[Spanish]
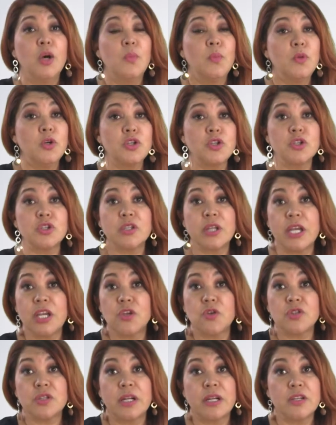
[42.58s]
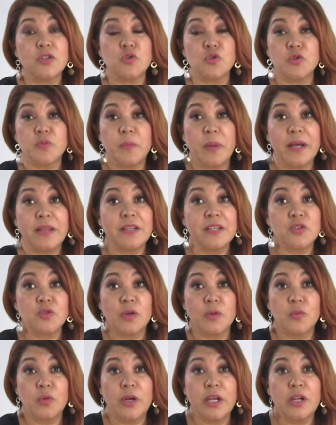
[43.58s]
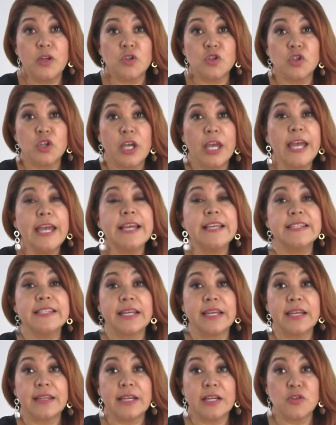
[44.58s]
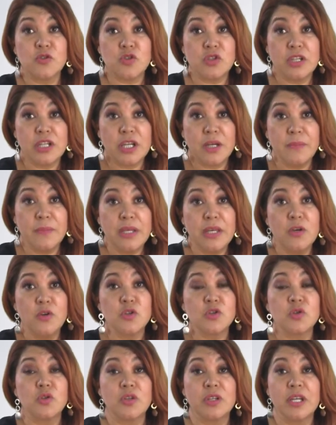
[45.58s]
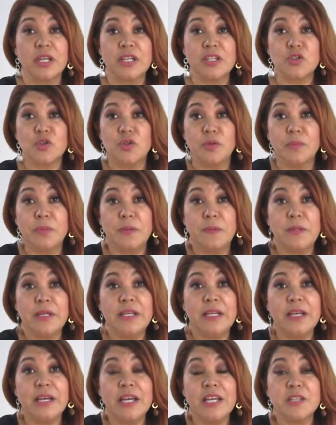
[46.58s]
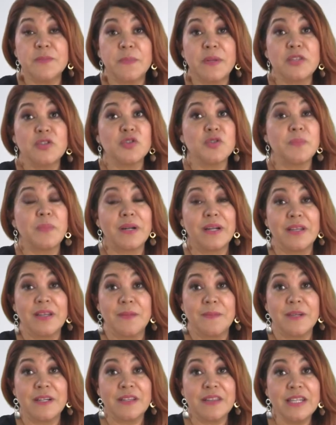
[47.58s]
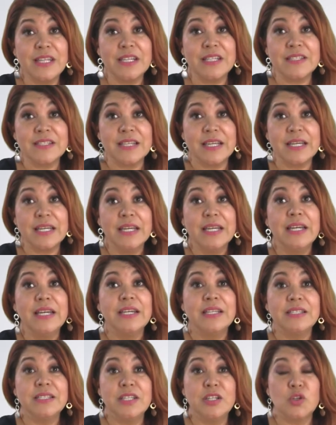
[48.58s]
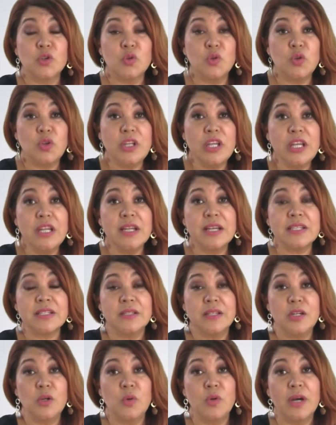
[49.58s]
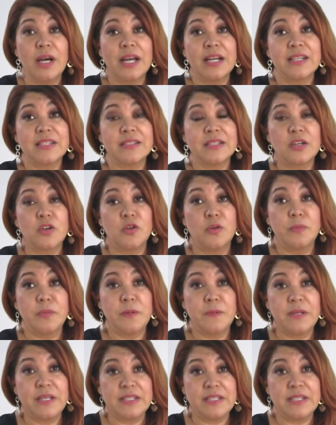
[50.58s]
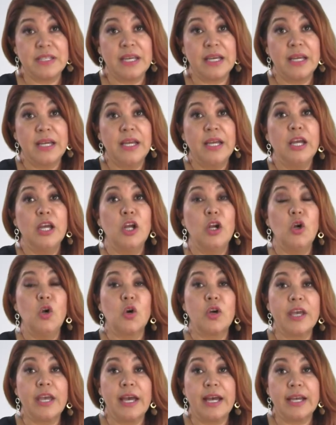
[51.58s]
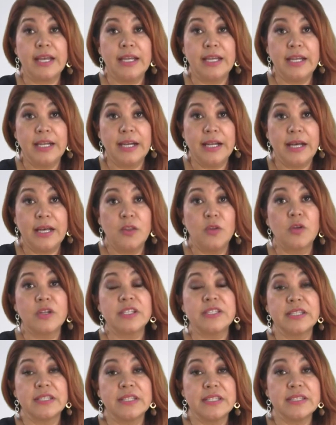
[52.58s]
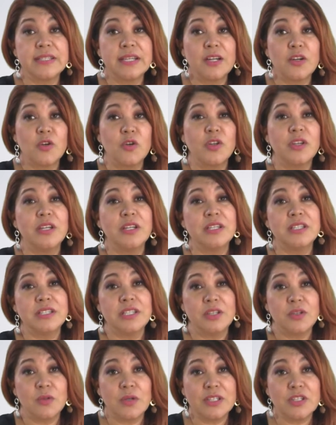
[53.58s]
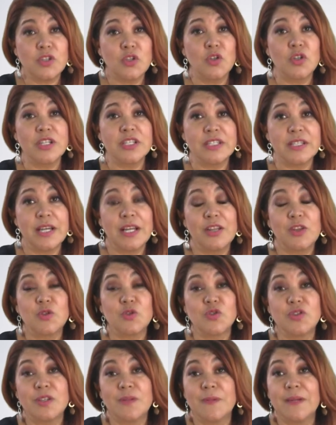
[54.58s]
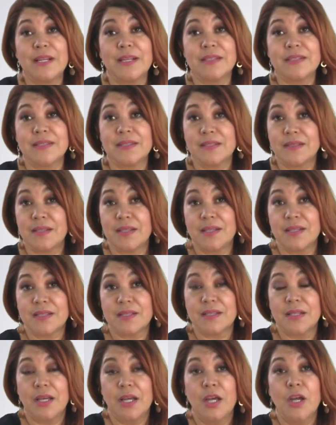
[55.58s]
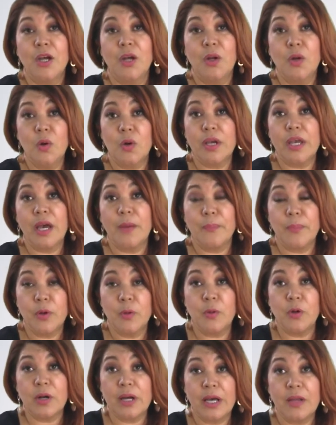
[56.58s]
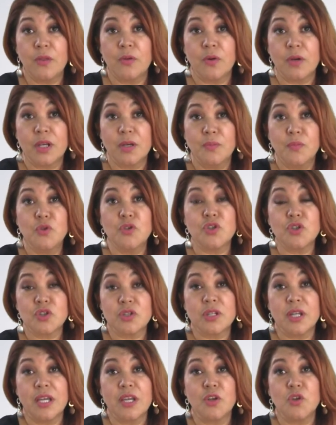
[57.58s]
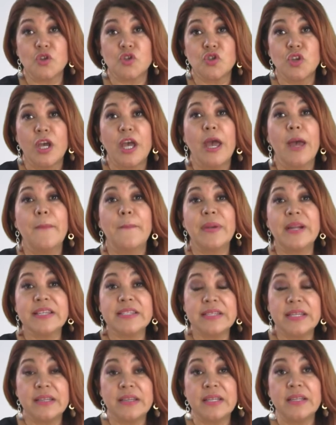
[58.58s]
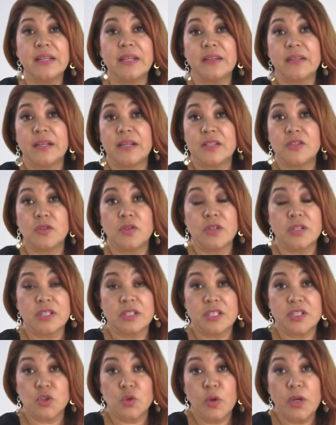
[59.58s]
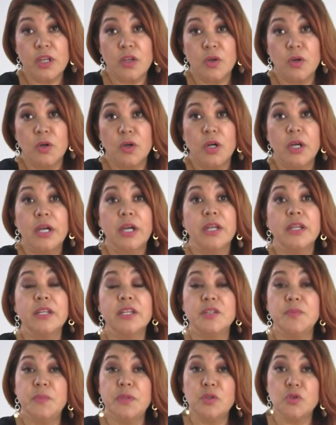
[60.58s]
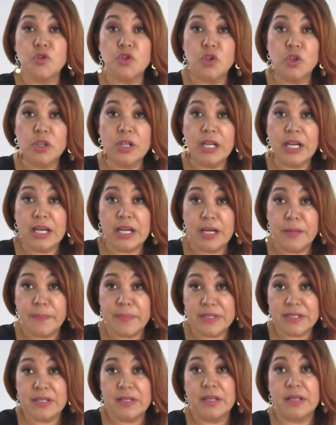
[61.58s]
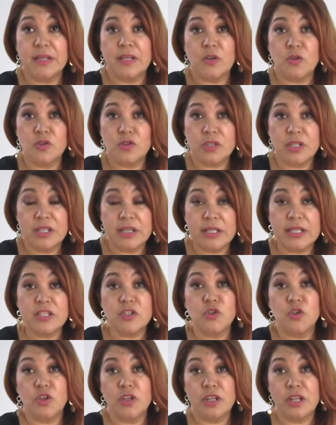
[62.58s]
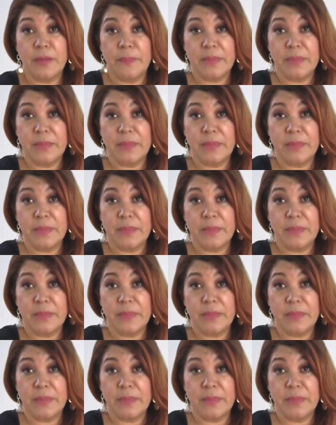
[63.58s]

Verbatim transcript: Muchos de ellos eran sus padres o abuelos, se quedaron sin amigos con quienes convivir, espacios para divertirse, sin rutinas ni lugares de convivencia lo que ha generado que se desarrollen en situaciones de altos niveles de estrés, lo que ha provocado que muchos de ellos presenten alteraciones de sueño, disminución en la capacidad de concentración y de